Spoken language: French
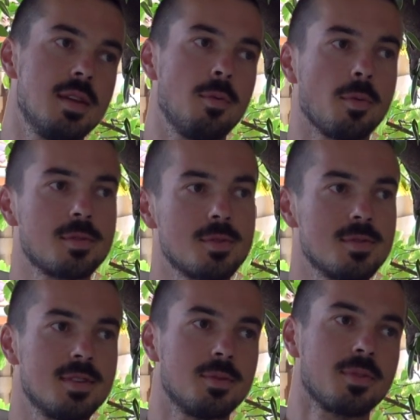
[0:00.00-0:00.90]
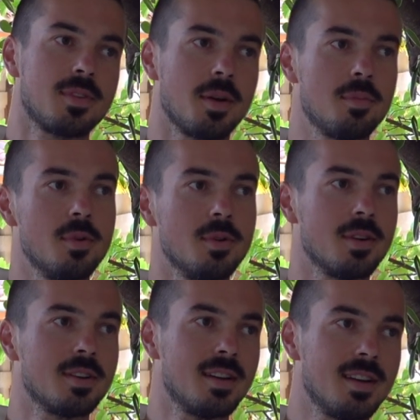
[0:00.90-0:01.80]
éléments, parce que sinon, c'est un peu. Euh,
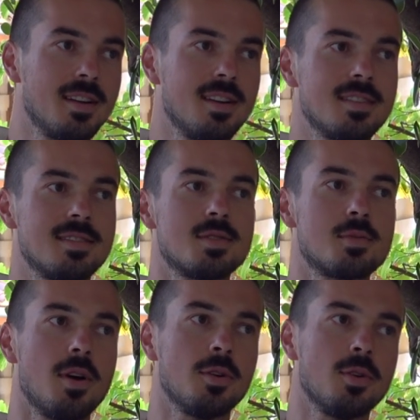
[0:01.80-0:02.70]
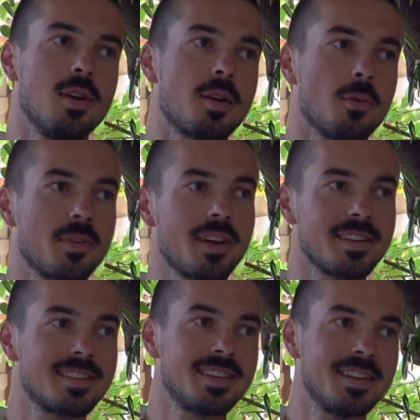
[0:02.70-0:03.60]
c'est soit euh, la
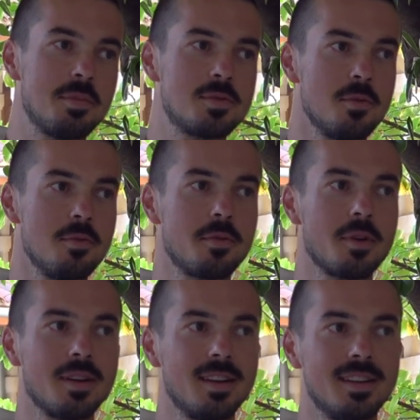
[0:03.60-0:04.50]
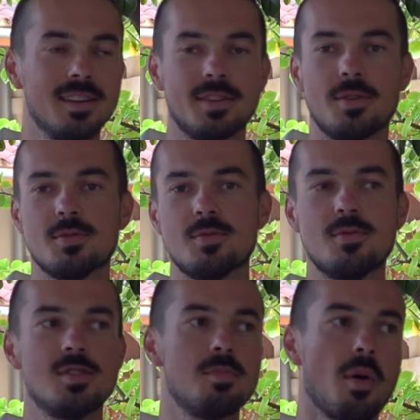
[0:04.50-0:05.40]
contrainte absolue,
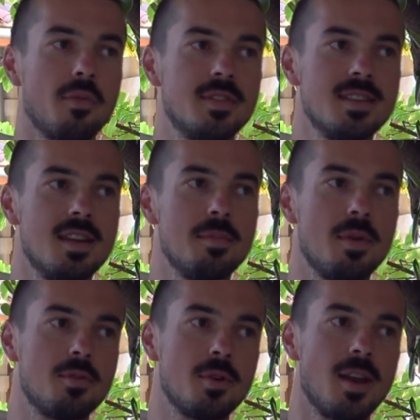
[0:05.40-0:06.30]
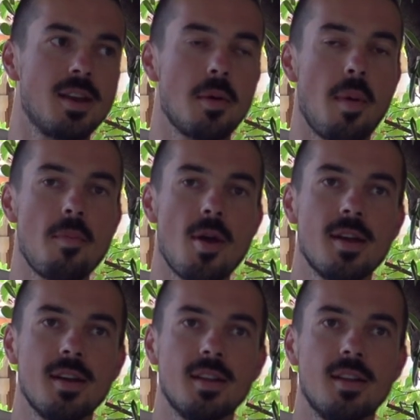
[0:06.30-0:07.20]
zut, j'ai pas envie d'y aller, mais il faut y aller quand même.
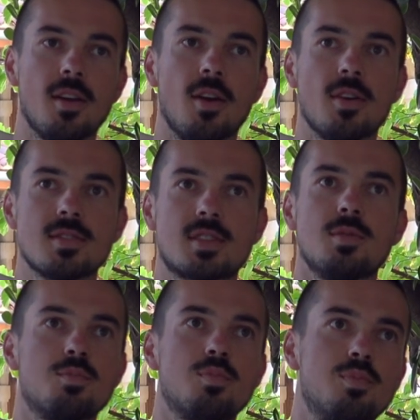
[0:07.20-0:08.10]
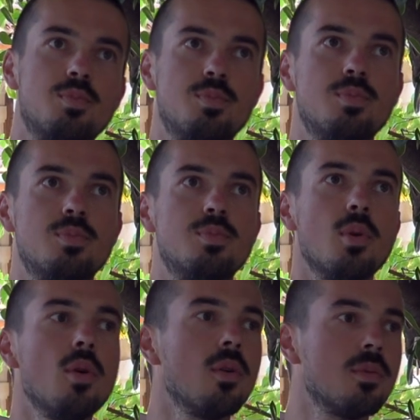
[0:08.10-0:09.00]
ce qui
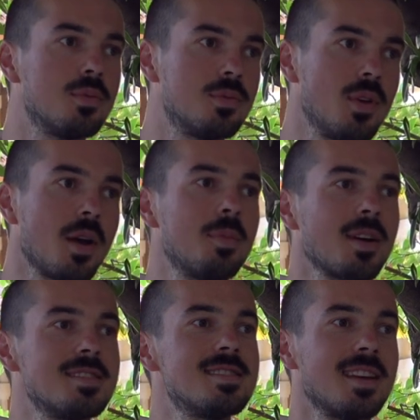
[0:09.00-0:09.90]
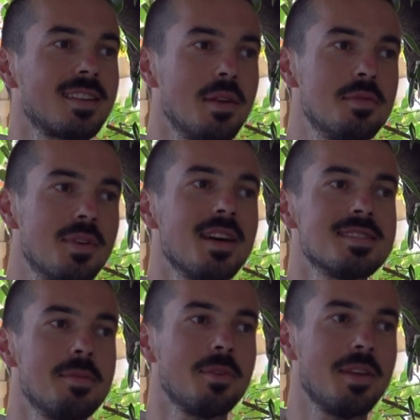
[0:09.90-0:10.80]
peut faire partie de certaines
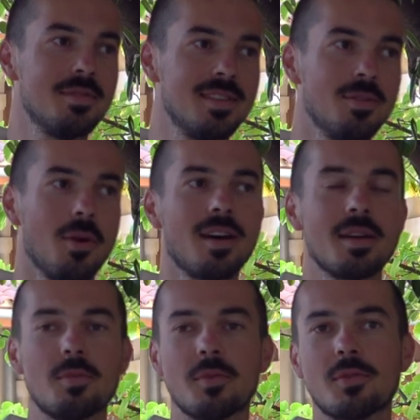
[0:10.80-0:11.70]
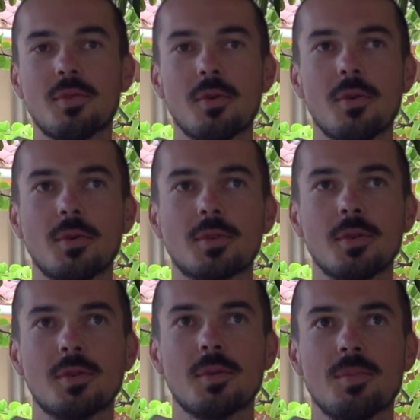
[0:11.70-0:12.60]
phases, à mon avis, dans la réponse au, au
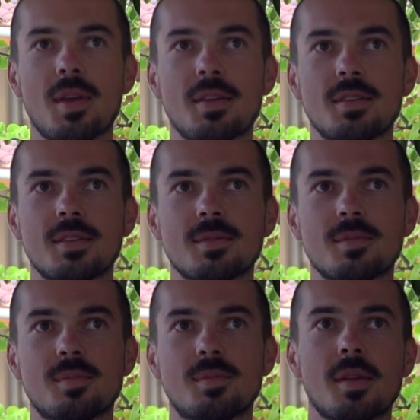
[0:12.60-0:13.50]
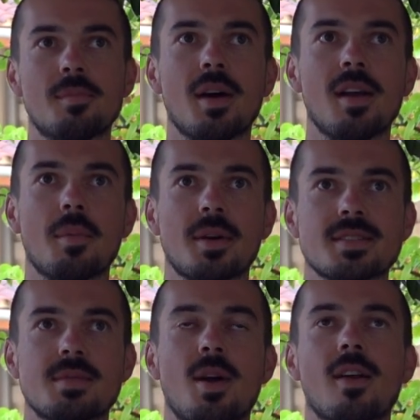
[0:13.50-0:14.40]
truc, mais peut-être pas la
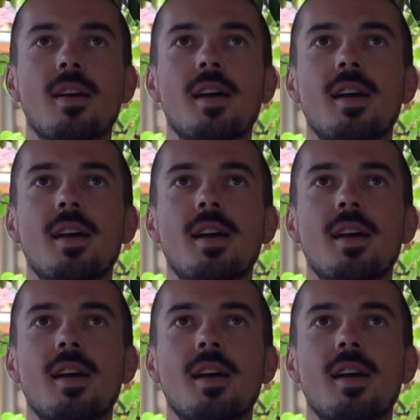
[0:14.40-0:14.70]
principale.